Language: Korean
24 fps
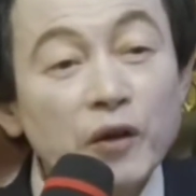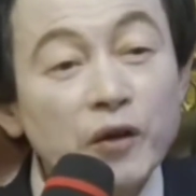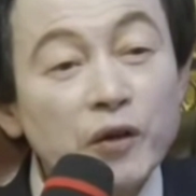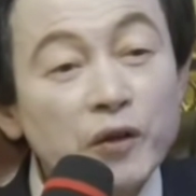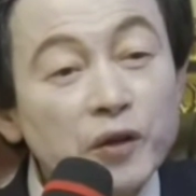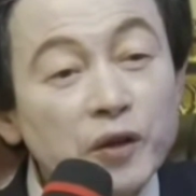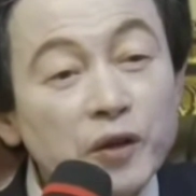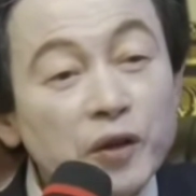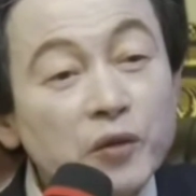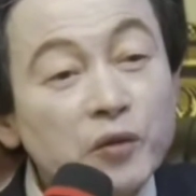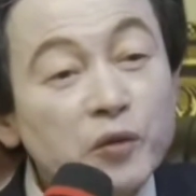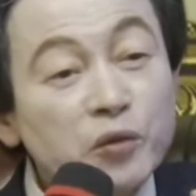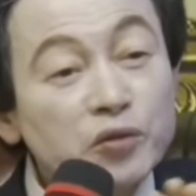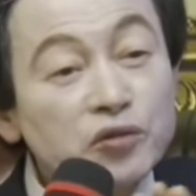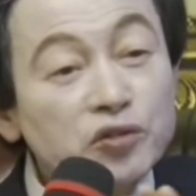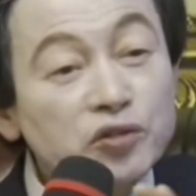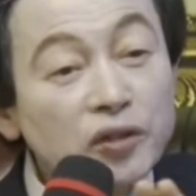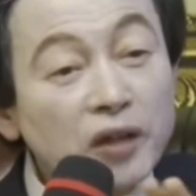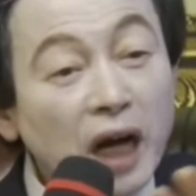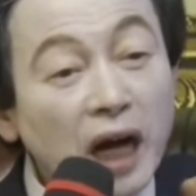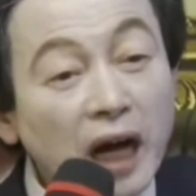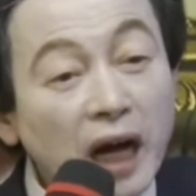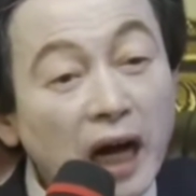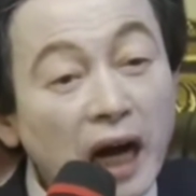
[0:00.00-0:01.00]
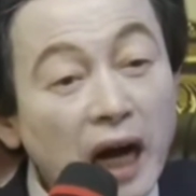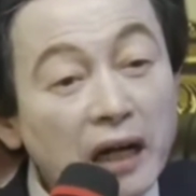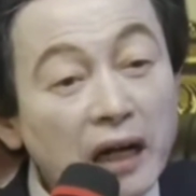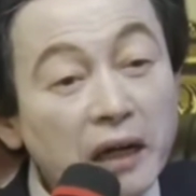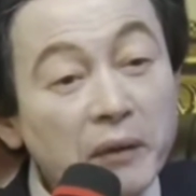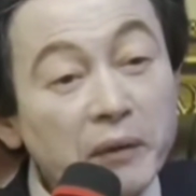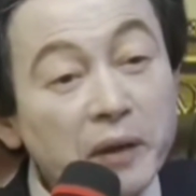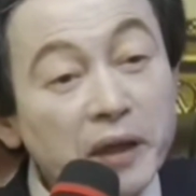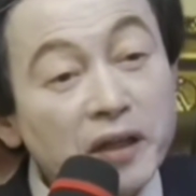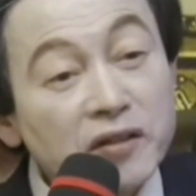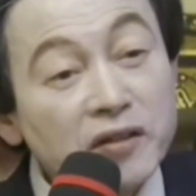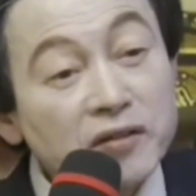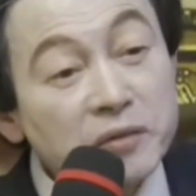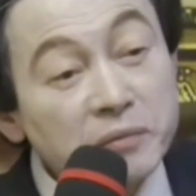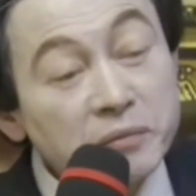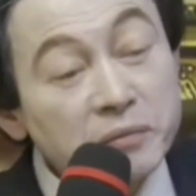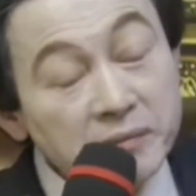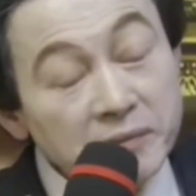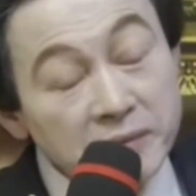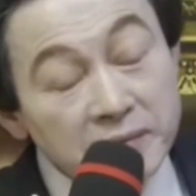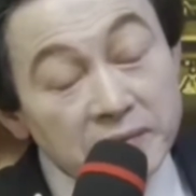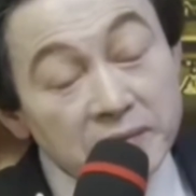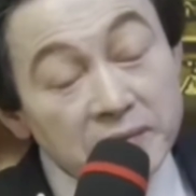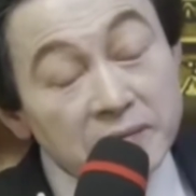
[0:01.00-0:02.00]
이 우주가 아까 말한
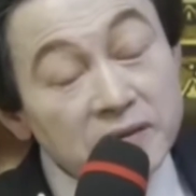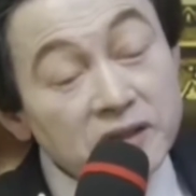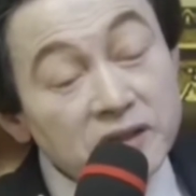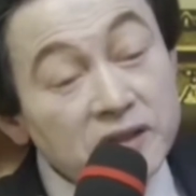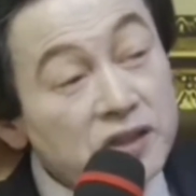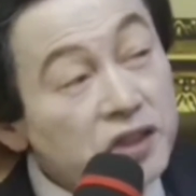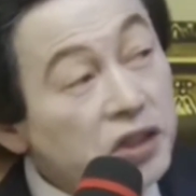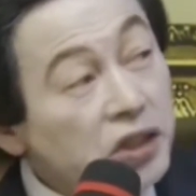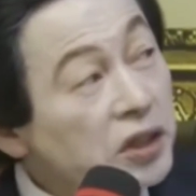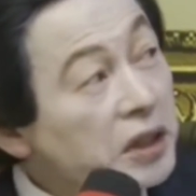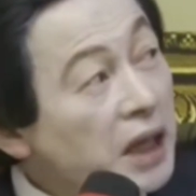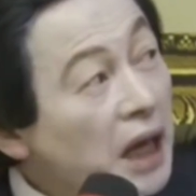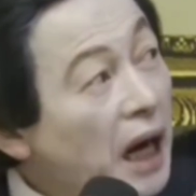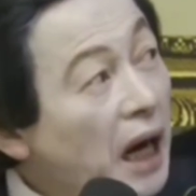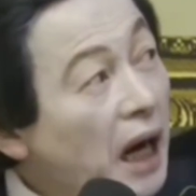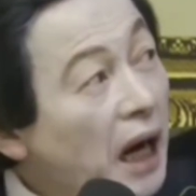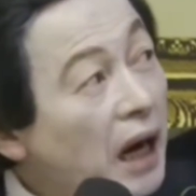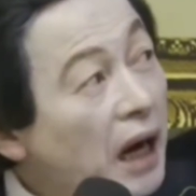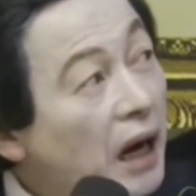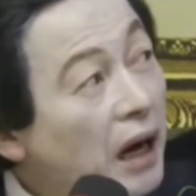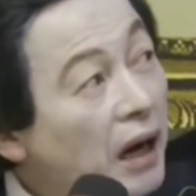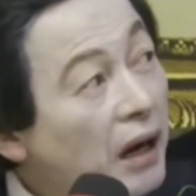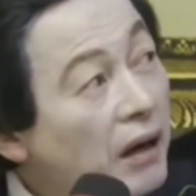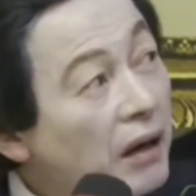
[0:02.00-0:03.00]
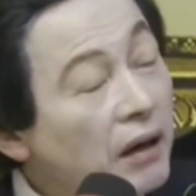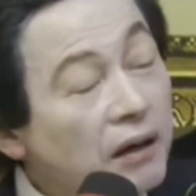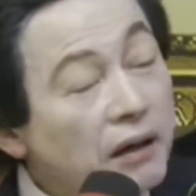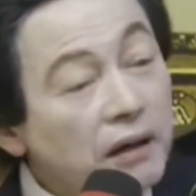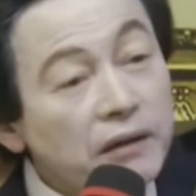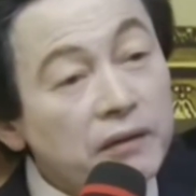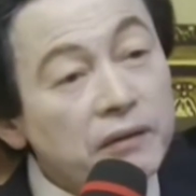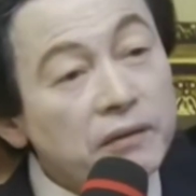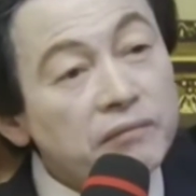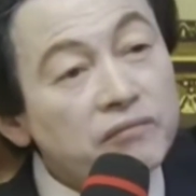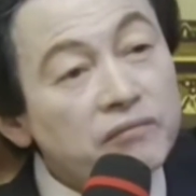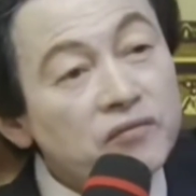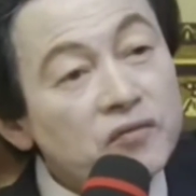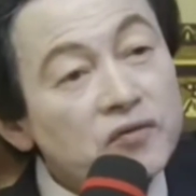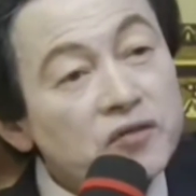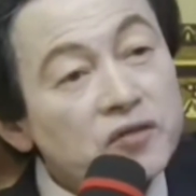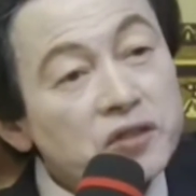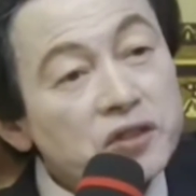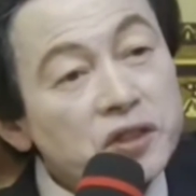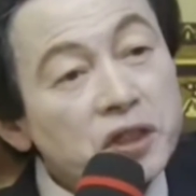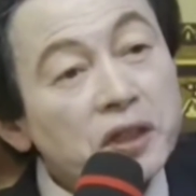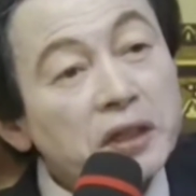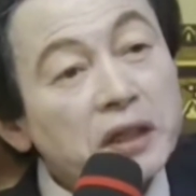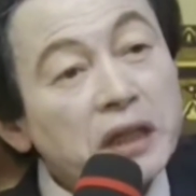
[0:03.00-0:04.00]
전화,
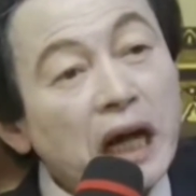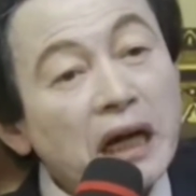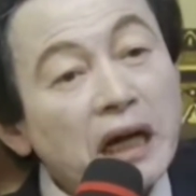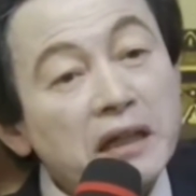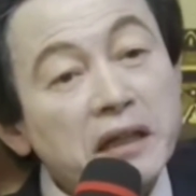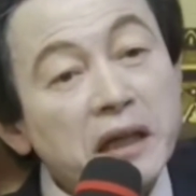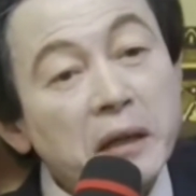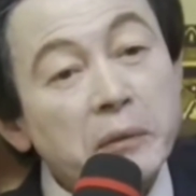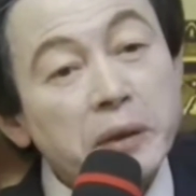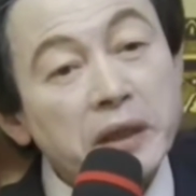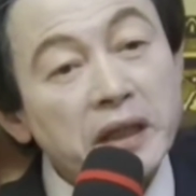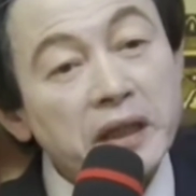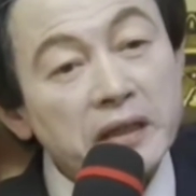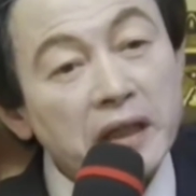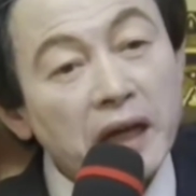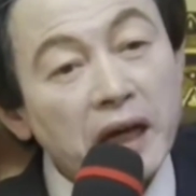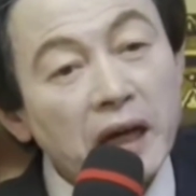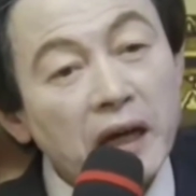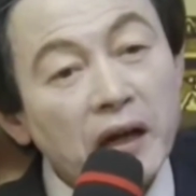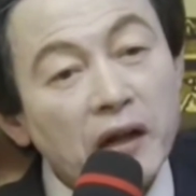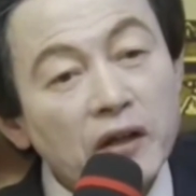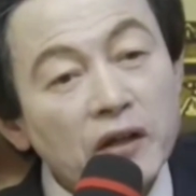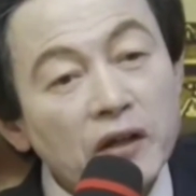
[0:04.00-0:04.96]
전화가 돼버리는 거야.